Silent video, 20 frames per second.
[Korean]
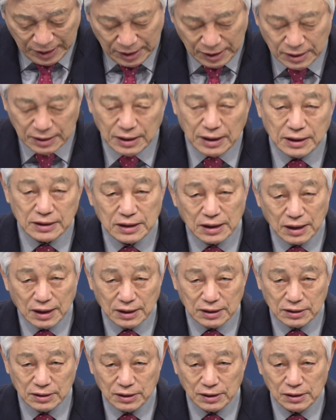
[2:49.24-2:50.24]
내
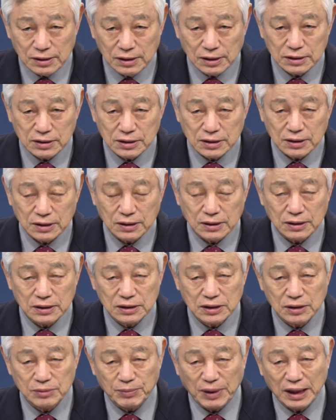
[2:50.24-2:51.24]
생각이 틀렸어.
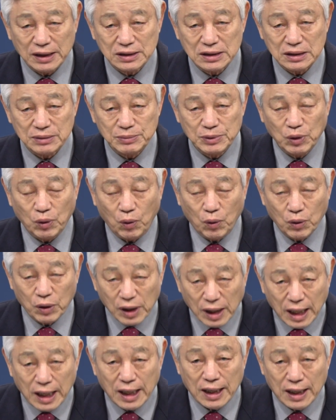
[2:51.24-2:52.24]
저 말씀이
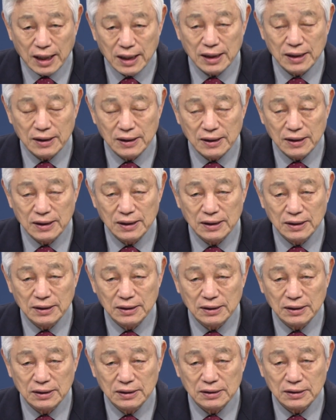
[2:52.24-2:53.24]
오라.
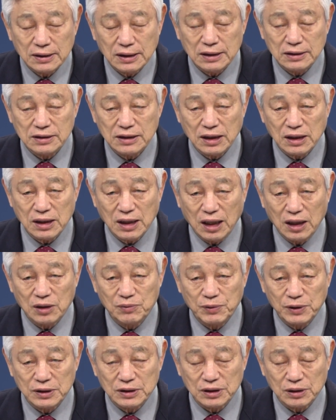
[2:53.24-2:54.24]
이 생각을
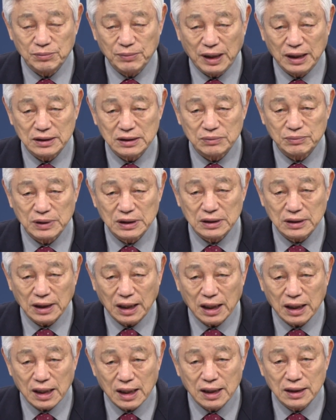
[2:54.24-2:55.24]
버저 말씀을
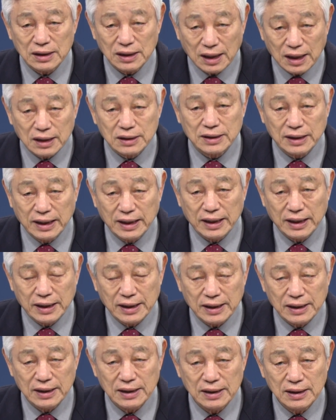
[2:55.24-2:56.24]
따라야
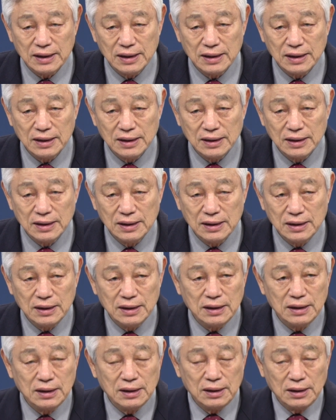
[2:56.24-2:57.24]
돼.
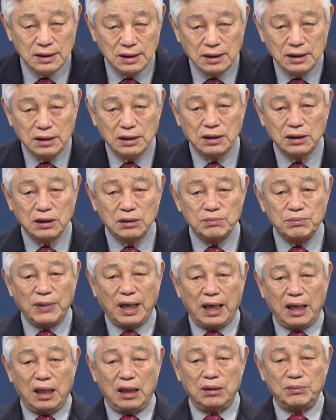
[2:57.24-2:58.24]
이런
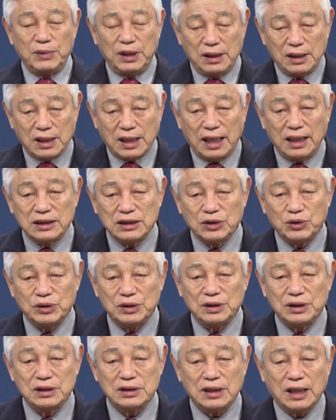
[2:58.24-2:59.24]
마음을 가지고
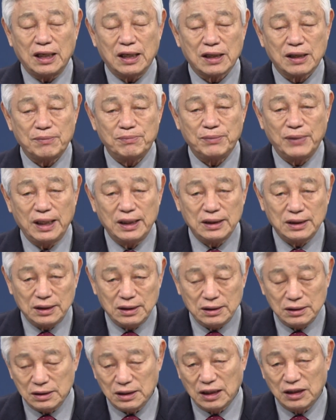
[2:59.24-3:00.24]
있는
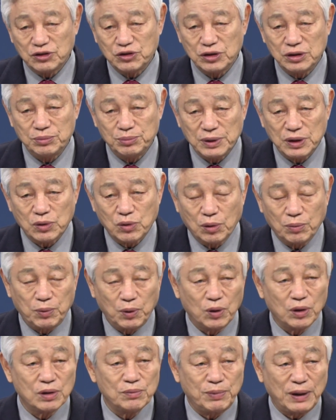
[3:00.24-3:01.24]
사람만이 예수님 믿고
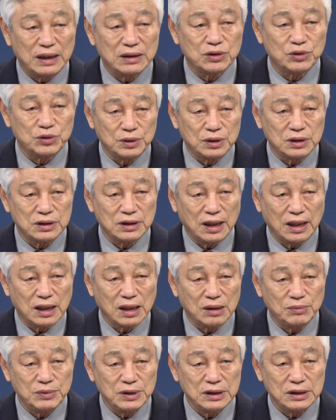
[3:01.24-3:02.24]
복을 받을 수
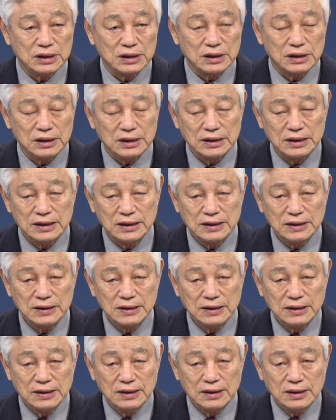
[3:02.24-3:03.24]
사람이지.
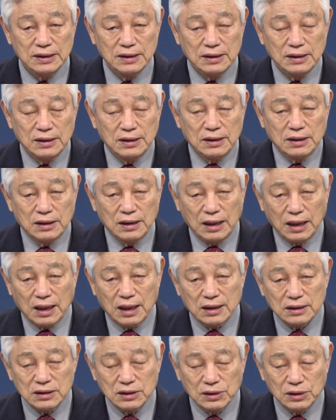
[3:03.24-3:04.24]

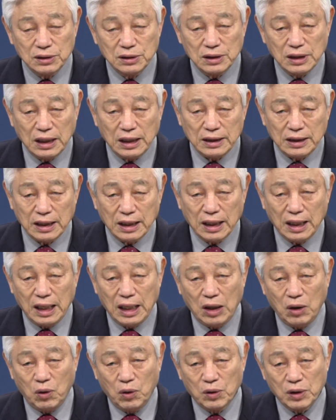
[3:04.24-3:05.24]
내가 선해,
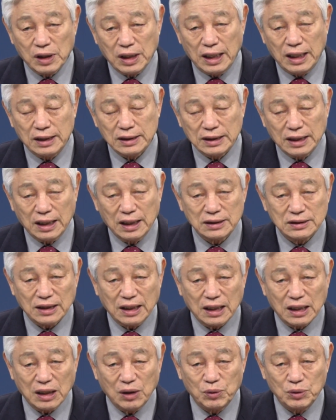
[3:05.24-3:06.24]
내가 오라, 내가
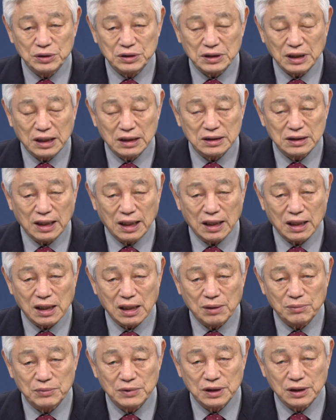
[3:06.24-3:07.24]
잘하고 사는
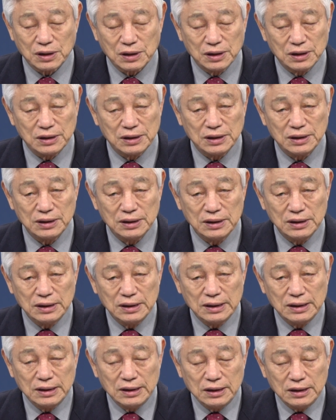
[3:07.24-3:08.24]
사람들은
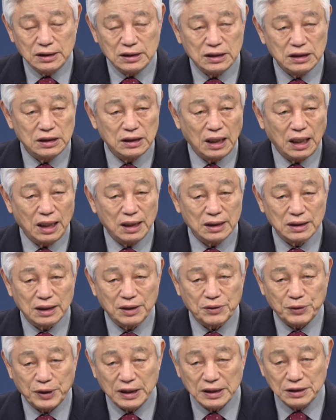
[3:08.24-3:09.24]
신앙하기
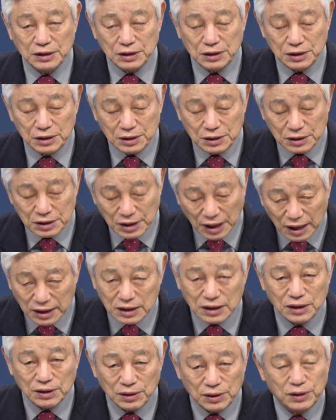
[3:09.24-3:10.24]

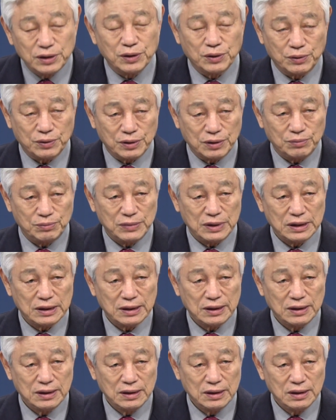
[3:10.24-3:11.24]
굉장히 어려운 겁니다.
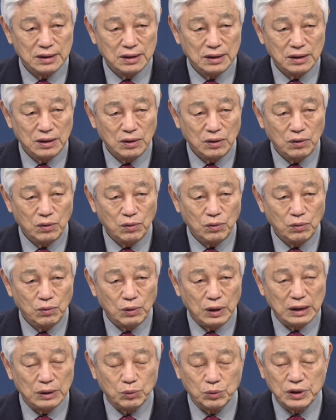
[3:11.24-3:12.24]

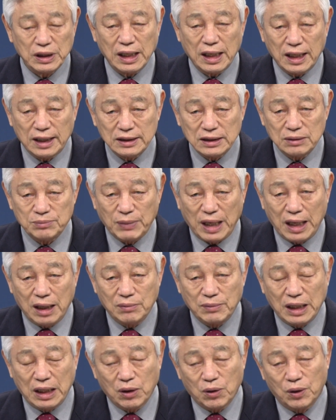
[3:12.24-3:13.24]
왜냐하면 우리가 가진
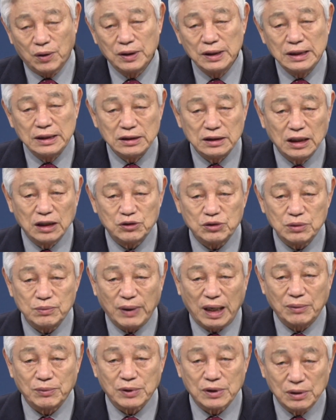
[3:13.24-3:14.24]
마음하고 예수님
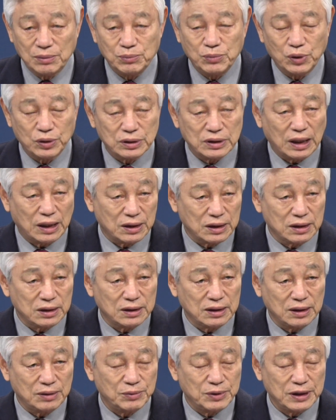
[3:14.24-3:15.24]
마음은 근본 다르기
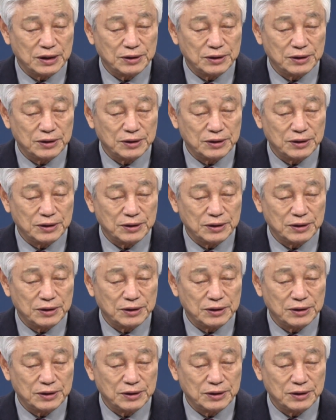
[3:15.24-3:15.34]
때문에.